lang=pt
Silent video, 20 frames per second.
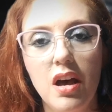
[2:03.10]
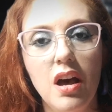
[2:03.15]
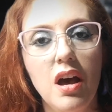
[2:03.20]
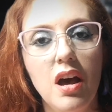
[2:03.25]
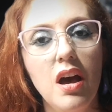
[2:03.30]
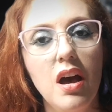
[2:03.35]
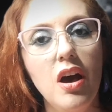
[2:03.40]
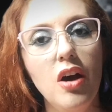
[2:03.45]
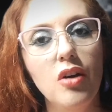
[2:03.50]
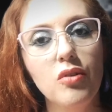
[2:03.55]

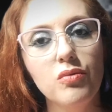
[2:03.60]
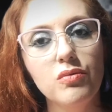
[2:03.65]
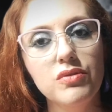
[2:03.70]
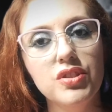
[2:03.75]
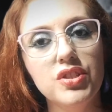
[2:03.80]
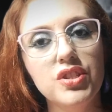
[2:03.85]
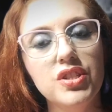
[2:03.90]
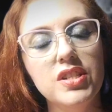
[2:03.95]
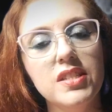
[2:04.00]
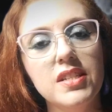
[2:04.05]
Alguns
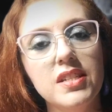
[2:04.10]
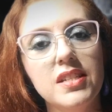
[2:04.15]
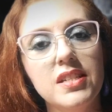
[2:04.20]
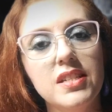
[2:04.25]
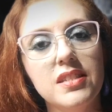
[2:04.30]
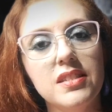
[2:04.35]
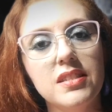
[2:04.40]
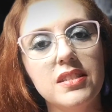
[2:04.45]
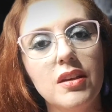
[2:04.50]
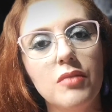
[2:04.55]
dizem que
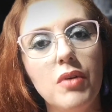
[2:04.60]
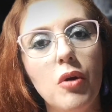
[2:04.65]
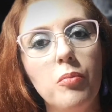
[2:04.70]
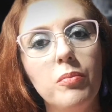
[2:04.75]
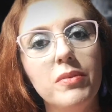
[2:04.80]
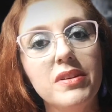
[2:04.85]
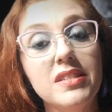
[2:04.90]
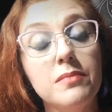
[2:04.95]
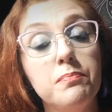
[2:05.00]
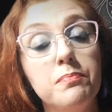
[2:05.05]
são
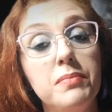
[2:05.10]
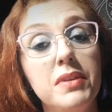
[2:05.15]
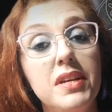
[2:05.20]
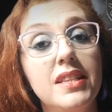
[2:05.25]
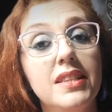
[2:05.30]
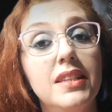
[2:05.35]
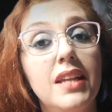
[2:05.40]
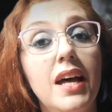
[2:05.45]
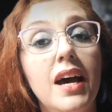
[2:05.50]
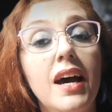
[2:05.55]
almas
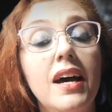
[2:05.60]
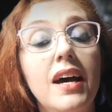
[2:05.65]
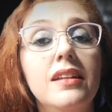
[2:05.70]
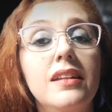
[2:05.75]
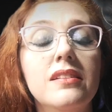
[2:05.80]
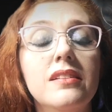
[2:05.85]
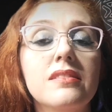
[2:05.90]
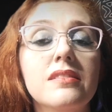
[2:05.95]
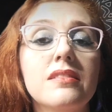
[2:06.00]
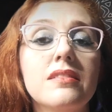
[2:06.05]

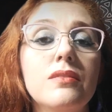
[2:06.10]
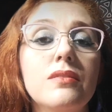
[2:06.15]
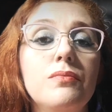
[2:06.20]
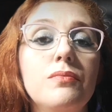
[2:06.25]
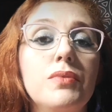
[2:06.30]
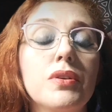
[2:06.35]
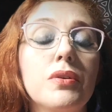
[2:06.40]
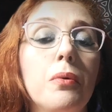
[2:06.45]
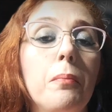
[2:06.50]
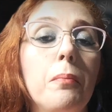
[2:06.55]
penadas que
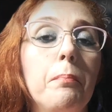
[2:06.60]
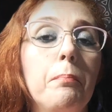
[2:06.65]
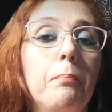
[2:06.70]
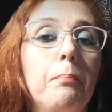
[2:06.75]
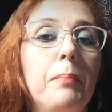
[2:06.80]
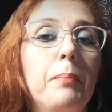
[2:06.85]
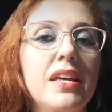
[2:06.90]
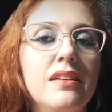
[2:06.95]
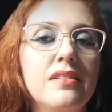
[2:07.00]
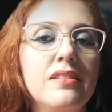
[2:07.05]
ficam
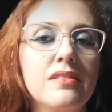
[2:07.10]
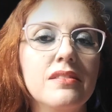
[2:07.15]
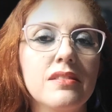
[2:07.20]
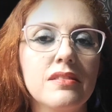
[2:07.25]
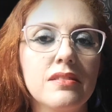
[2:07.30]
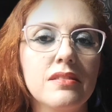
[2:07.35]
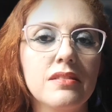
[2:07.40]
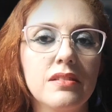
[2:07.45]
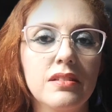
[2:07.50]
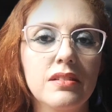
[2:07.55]

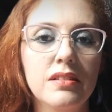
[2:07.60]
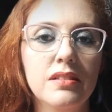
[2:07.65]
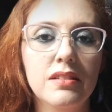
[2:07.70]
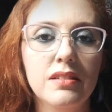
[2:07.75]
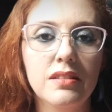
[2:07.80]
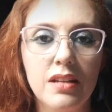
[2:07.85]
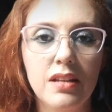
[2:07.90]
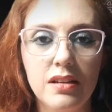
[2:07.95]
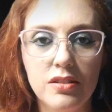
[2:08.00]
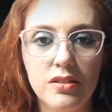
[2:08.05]
presas
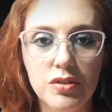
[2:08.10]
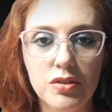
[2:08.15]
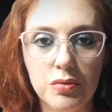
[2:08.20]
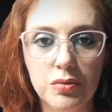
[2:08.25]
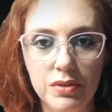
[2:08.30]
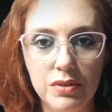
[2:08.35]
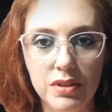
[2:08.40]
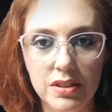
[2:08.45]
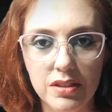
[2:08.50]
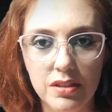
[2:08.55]
na
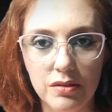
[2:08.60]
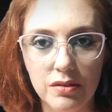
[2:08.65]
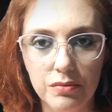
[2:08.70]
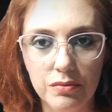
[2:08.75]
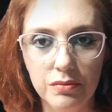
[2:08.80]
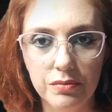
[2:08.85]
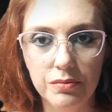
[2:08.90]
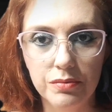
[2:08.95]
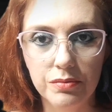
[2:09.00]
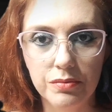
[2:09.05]
escuridão,
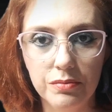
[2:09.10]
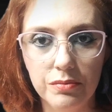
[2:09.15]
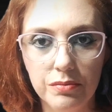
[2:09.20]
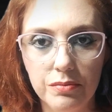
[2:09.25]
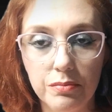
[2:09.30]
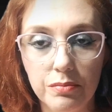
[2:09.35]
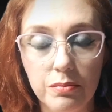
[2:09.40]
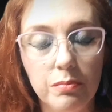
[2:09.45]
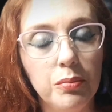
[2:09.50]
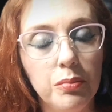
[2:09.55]

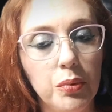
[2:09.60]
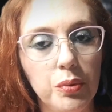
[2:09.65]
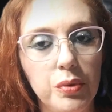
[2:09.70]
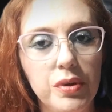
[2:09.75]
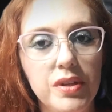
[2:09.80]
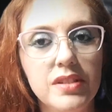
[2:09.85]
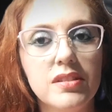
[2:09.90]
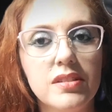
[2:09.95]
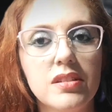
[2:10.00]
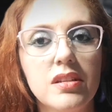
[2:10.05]

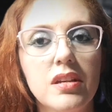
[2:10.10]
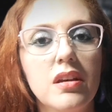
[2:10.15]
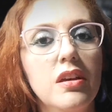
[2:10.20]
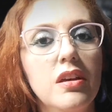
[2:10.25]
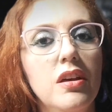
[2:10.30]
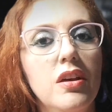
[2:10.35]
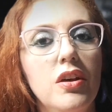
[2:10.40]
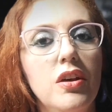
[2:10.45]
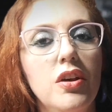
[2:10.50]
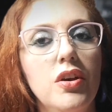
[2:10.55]
pois
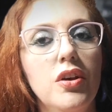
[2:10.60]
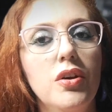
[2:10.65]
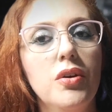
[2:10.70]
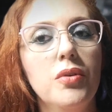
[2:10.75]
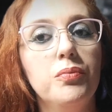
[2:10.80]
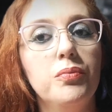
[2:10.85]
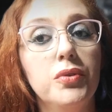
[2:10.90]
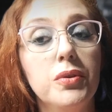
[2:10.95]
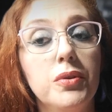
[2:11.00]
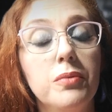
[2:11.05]

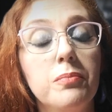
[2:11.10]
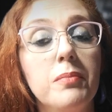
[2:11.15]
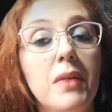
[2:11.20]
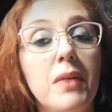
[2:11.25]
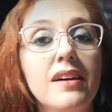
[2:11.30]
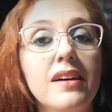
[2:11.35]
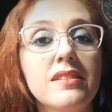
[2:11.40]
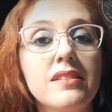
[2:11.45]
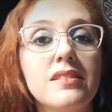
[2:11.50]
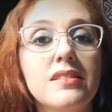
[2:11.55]
foram
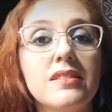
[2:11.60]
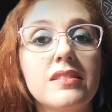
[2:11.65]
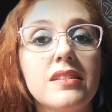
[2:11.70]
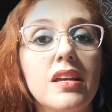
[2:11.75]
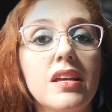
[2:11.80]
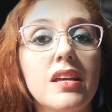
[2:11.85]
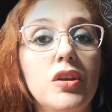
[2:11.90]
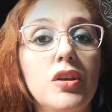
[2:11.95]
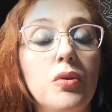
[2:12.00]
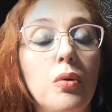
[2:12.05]
más
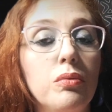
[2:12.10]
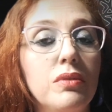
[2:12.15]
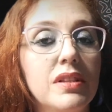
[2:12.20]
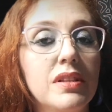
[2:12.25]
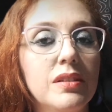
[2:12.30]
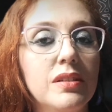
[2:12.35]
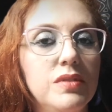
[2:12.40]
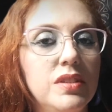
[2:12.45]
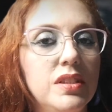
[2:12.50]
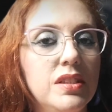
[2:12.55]
em
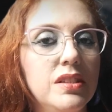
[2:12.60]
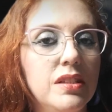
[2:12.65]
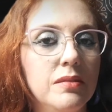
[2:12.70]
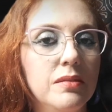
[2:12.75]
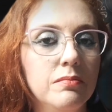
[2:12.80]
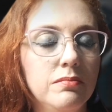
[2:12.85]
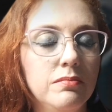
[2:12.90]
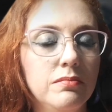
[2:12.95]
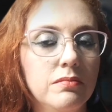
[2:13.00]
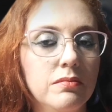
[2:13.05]
outra vida.
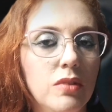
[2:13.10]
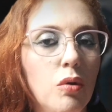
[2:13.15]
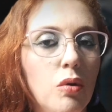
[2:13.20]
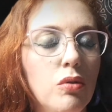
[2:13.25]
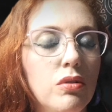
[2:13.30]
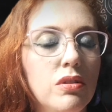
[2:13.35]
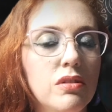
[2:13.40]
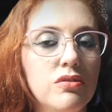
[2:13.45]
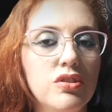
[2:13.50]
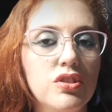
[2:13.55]

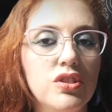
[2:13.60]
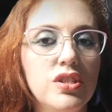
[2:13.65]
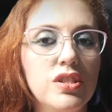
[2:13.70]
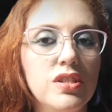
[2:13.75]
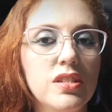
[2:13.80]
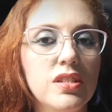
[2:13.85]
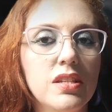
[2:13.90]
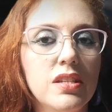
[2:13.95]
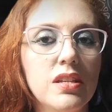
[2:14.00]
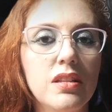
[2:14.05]
Outros
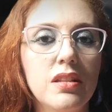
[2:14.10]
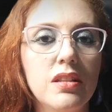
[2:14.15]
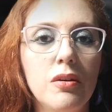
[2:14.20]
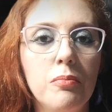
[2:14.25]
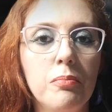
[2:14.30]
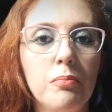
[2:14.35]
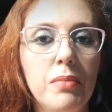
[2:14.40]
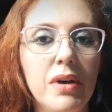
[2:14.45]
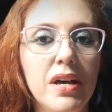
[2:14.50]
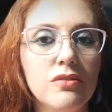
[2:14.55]
dizem que não
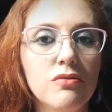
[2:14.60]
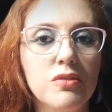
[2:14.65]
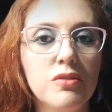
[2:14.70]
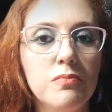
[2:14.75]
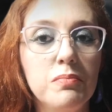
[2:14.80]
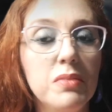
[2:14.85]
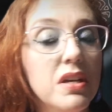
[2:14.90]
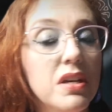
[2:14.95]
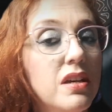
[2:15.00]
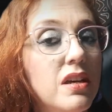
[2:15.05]
passam de
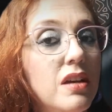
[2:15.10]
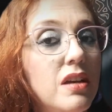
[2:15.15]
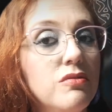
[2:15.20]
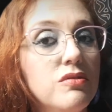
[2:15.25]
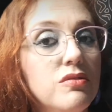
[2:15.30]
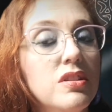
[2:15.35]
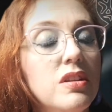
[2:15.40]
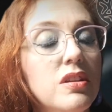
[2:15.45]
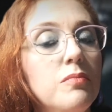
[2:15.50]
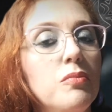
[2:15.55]
pequenos
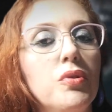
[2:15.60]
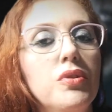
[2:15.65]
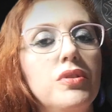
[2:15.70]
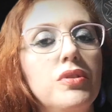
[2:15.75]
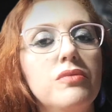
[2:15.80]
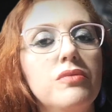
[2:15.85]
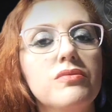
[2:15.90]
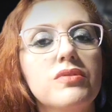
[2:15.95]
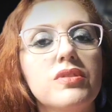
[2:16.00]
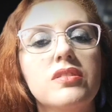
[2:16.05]

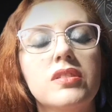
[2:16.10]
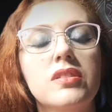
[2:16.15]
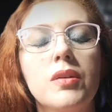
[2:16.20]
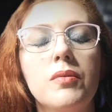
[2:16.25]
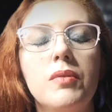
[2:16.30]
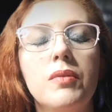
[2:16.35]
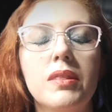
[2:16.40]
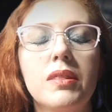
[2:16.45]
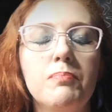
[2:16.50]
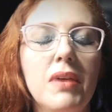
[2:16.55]
demônios que estão
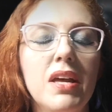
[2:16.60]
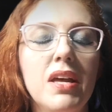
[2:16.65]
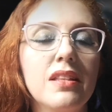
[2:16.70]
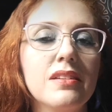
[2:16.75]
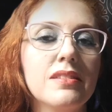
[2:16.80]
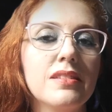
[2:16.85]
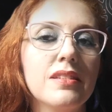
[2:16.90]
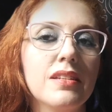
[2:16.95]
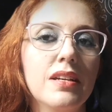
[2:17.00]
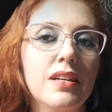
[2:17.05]

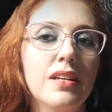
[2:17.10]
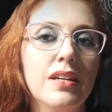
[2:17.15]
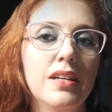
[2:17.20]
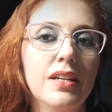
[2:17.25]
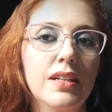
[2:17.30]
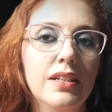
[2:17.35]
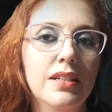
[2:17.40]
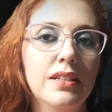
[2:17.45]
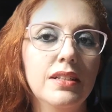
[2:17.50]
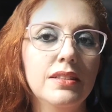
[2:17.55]
apenas
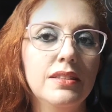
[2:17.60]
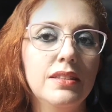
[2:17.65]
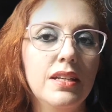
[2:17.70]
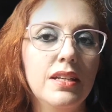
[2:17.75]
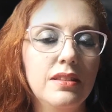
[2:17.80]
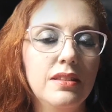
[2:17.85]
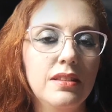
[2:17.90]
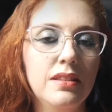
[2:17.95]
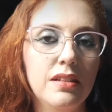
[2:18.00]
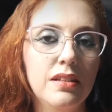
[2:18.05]

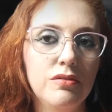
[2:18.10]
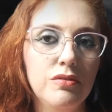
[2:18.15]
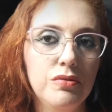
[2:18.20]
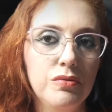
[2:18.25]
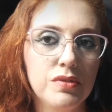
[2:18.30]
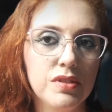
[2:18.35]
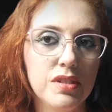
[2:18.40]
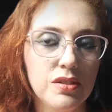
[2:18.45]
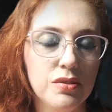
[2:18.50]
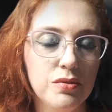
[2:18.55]
tentando nos
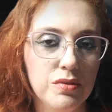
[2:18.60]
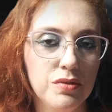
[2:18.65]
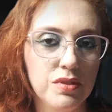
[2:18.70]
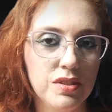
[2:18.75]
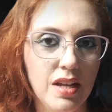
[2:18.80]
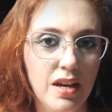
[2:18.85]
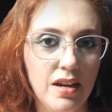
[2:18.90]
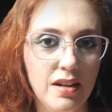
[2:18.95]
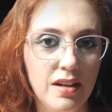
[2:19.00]
assustar.